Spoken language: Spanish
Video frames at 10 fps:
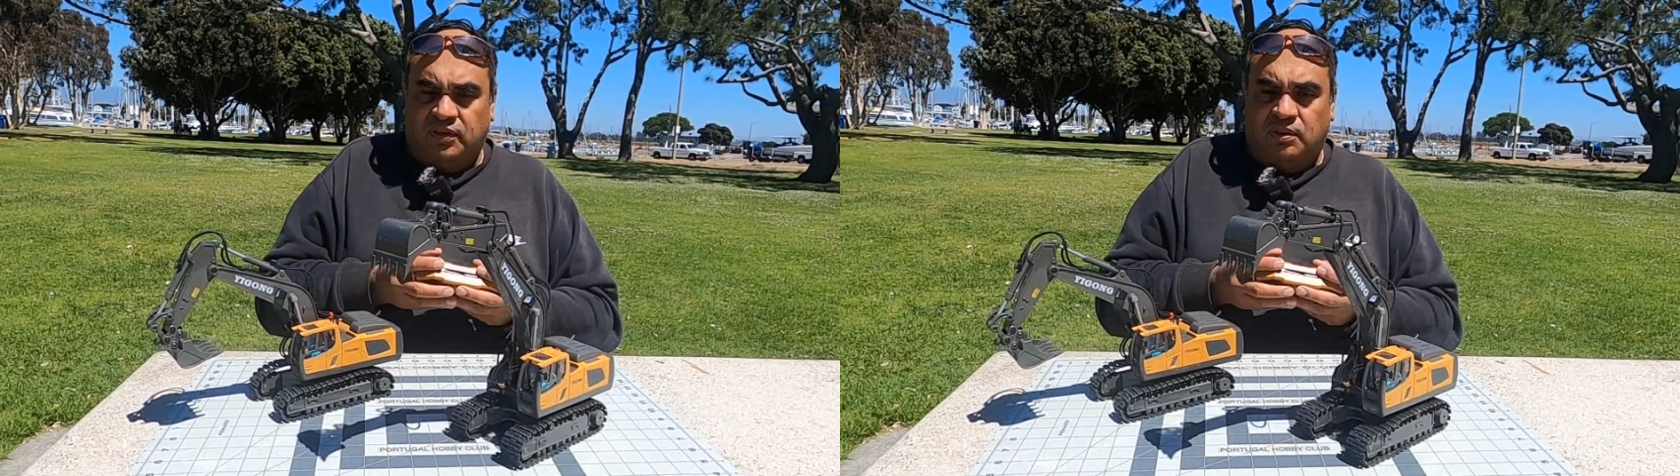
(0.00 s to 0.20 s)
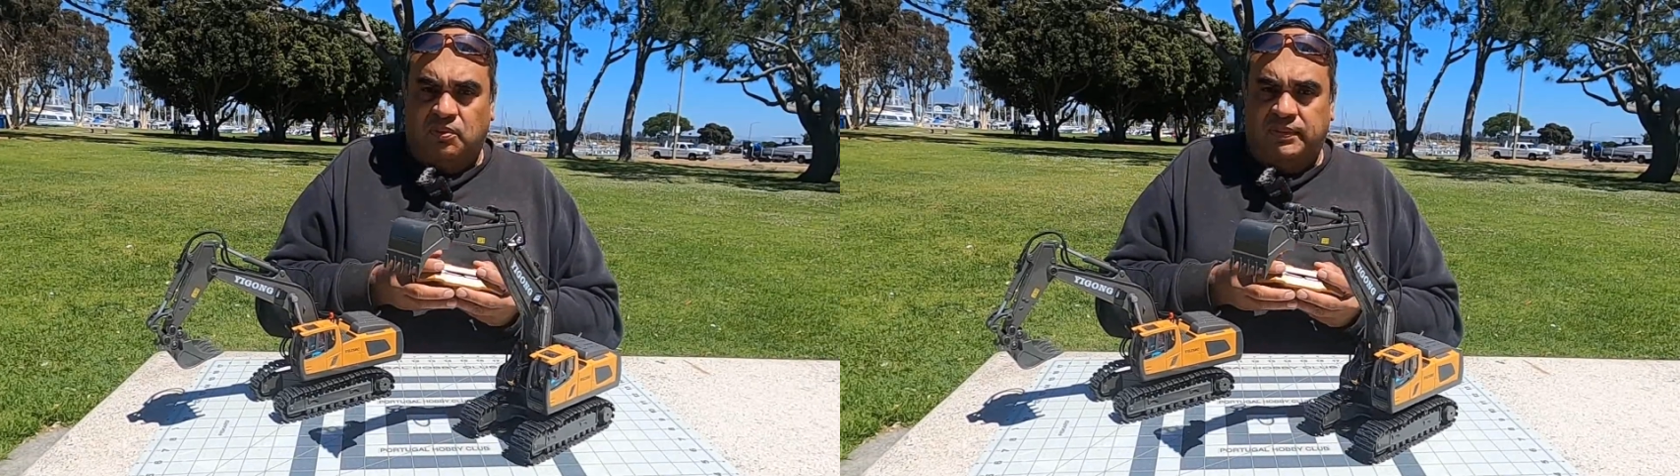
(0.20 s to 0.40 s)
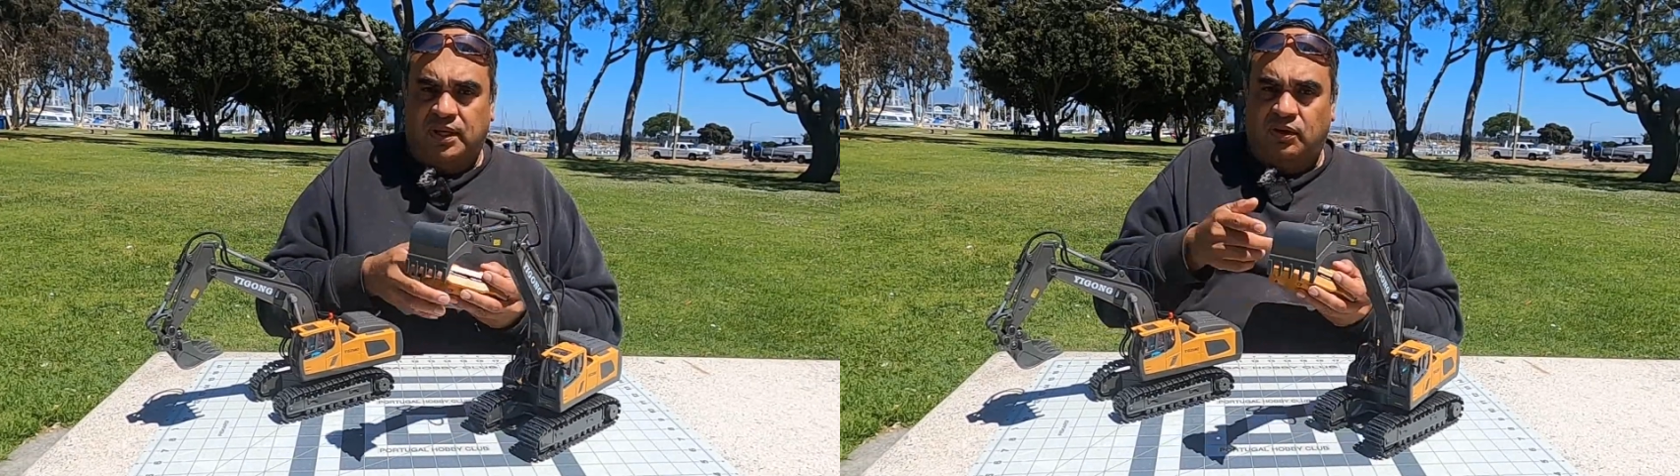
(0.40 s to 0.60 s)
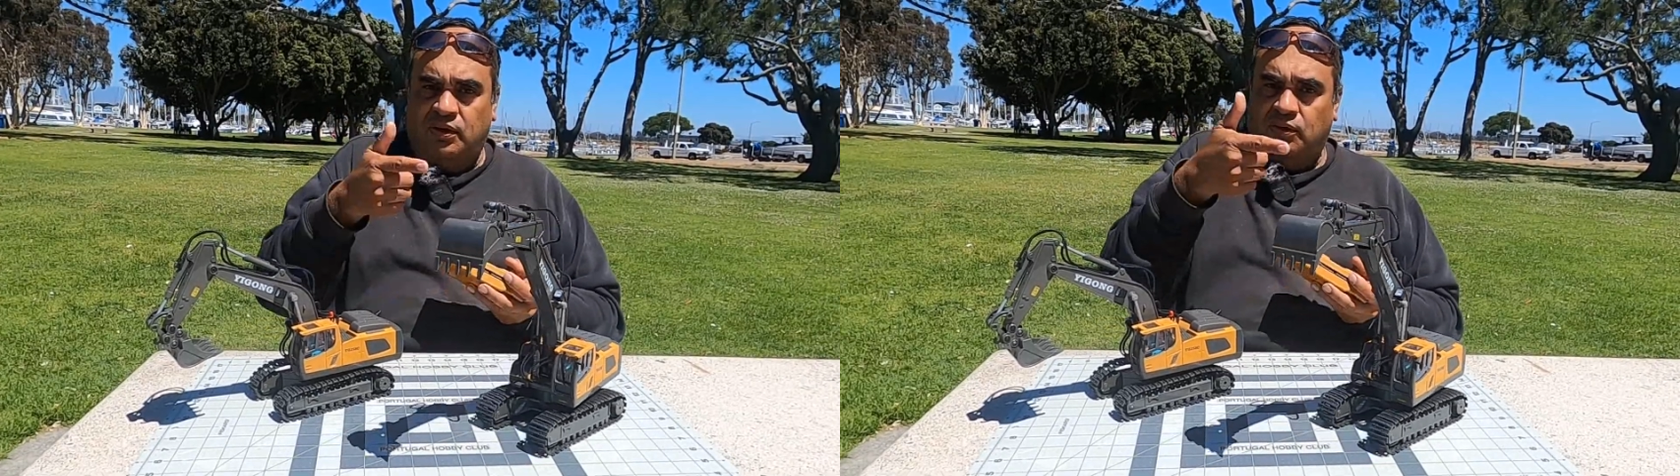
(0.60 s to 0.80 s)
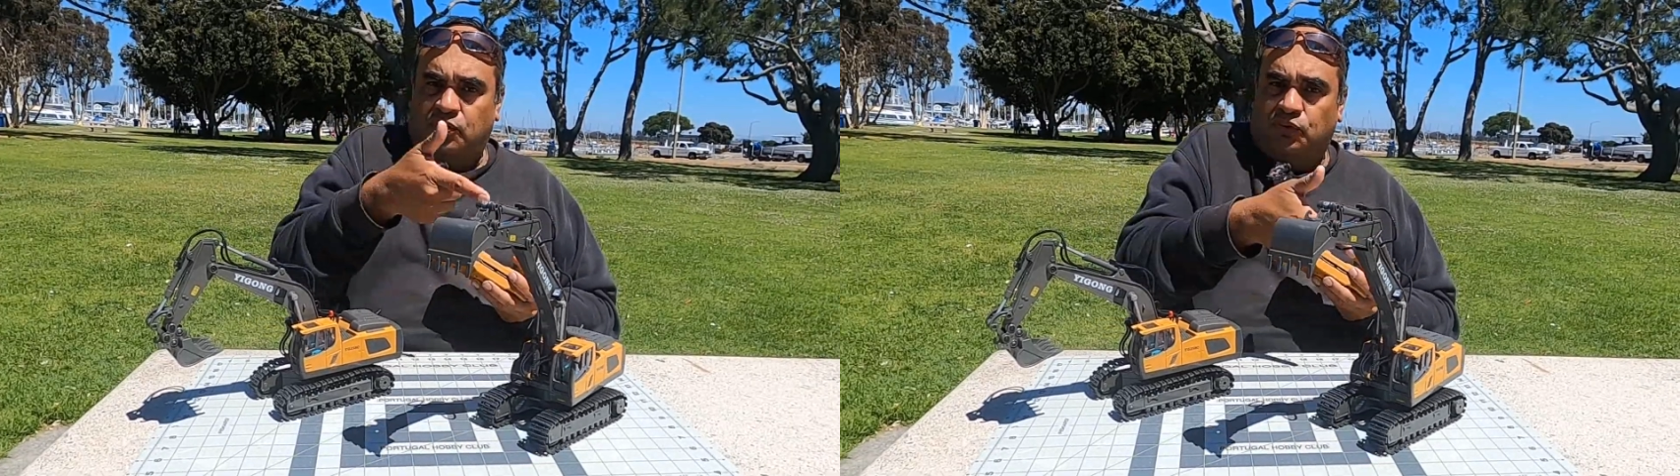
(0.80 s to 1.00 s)
como
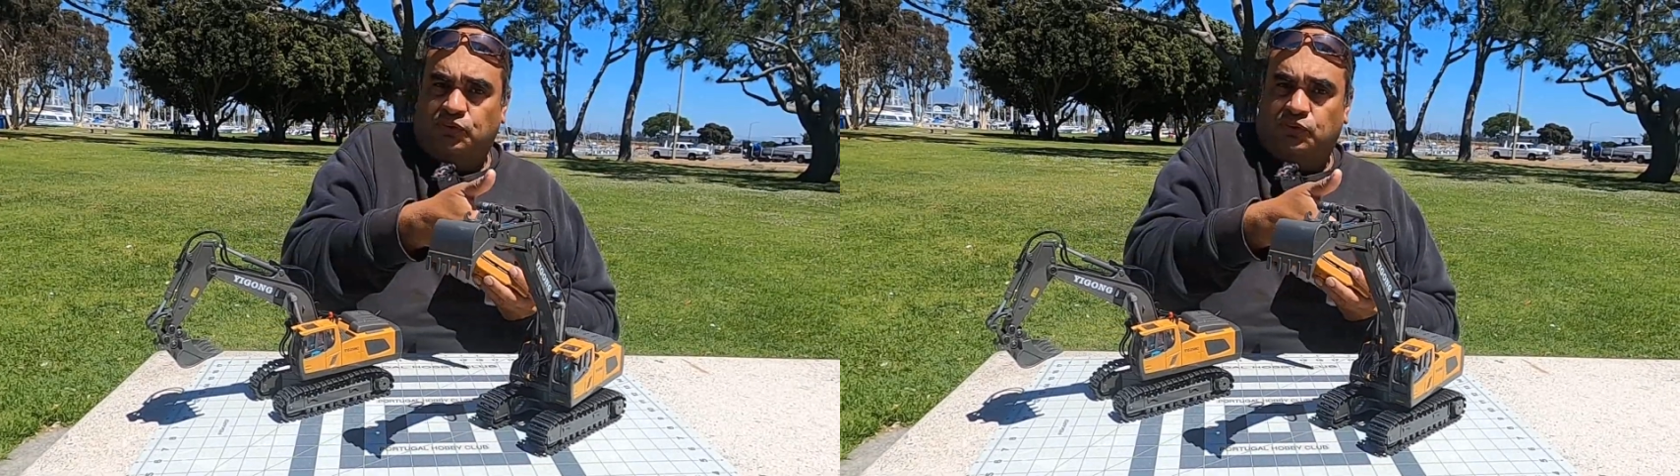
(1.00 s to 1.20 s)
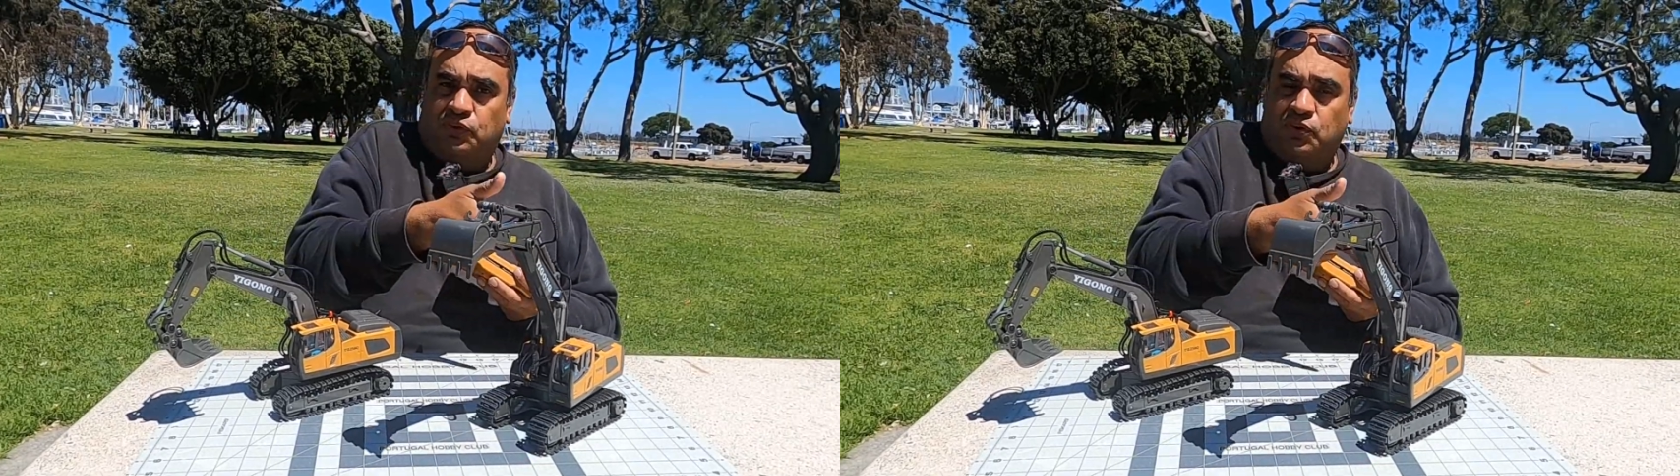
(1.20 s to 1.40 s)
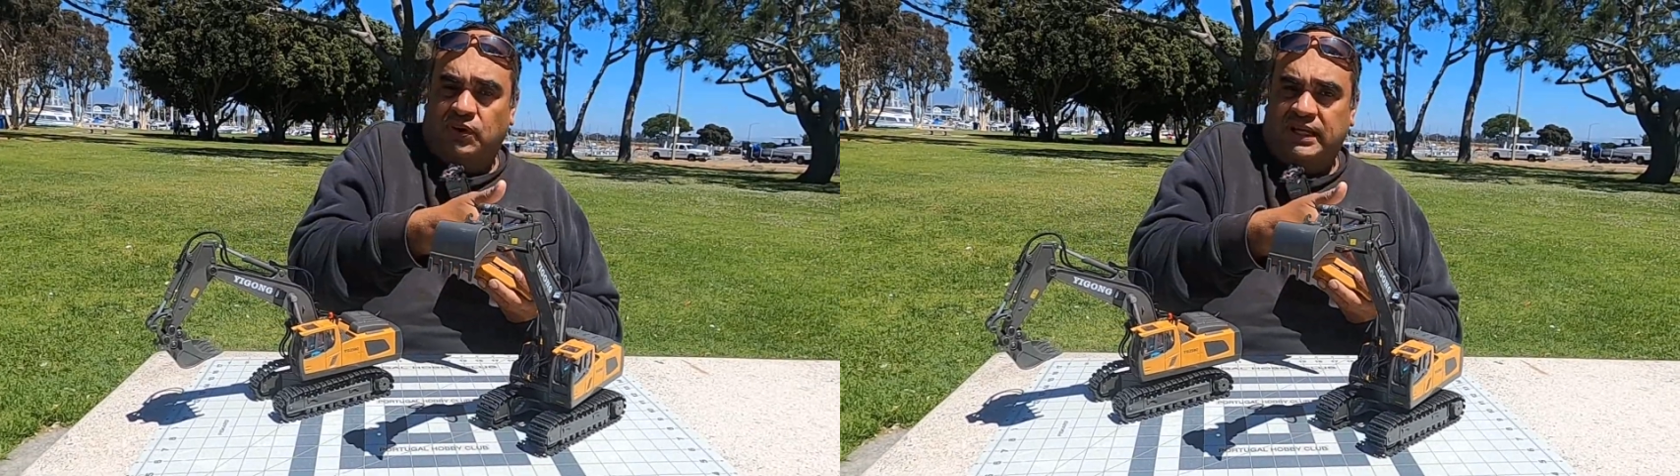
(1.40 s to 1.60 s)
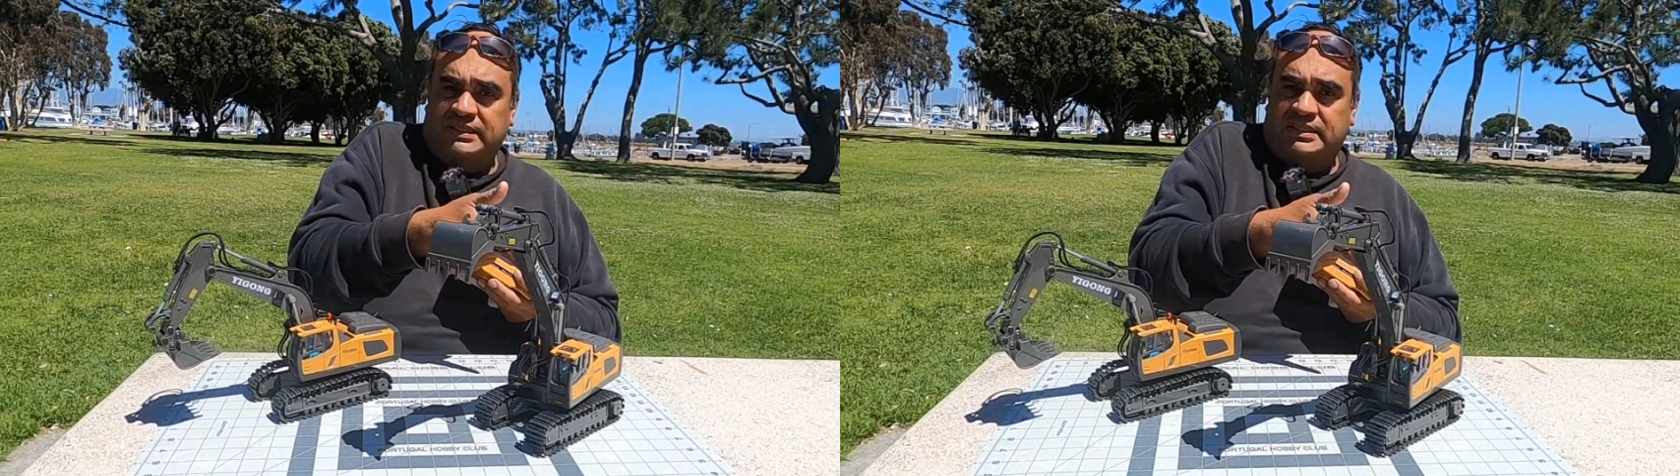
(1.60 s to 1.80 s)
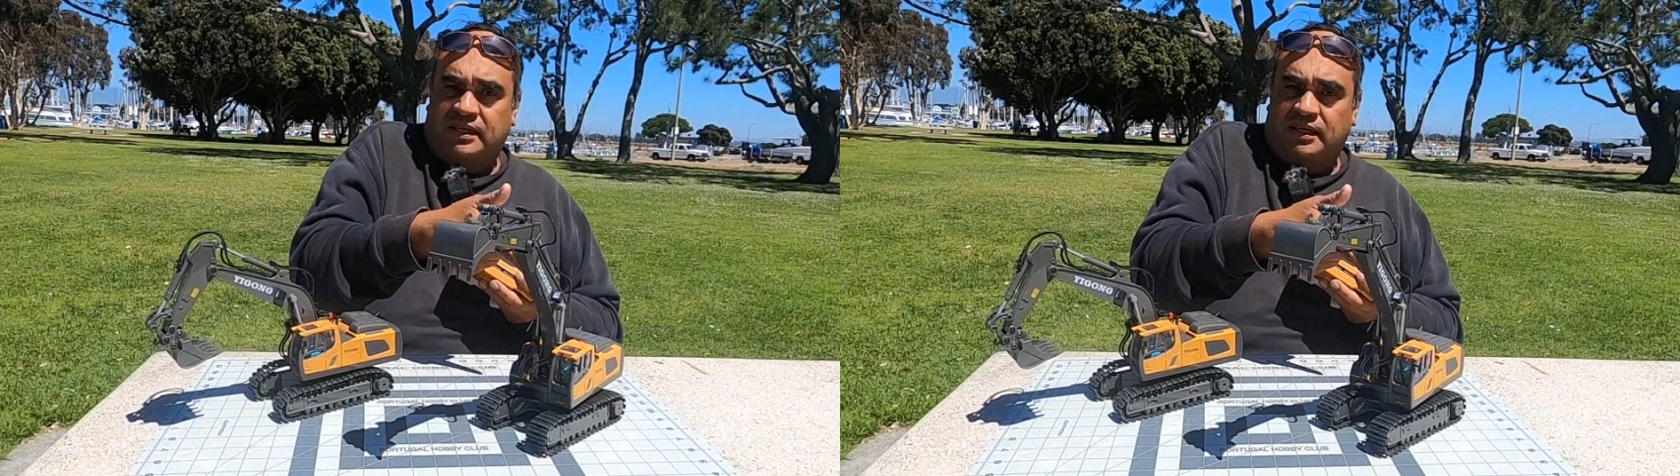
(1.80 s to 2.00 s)
vieron, controló
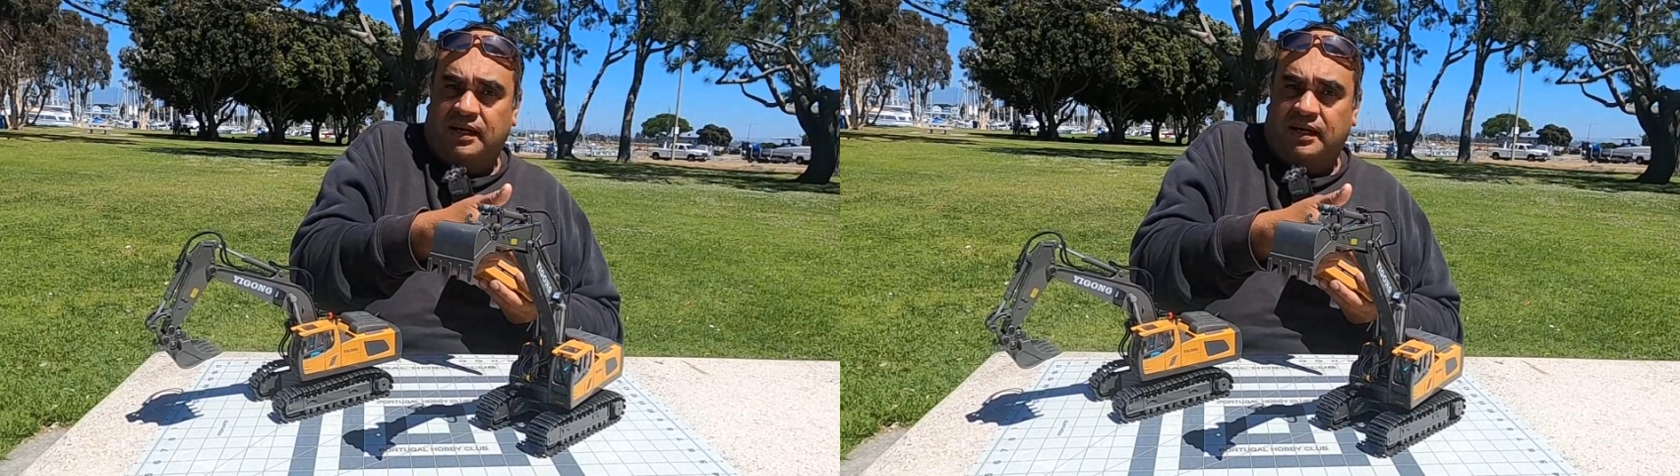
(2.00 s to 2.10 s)
esta,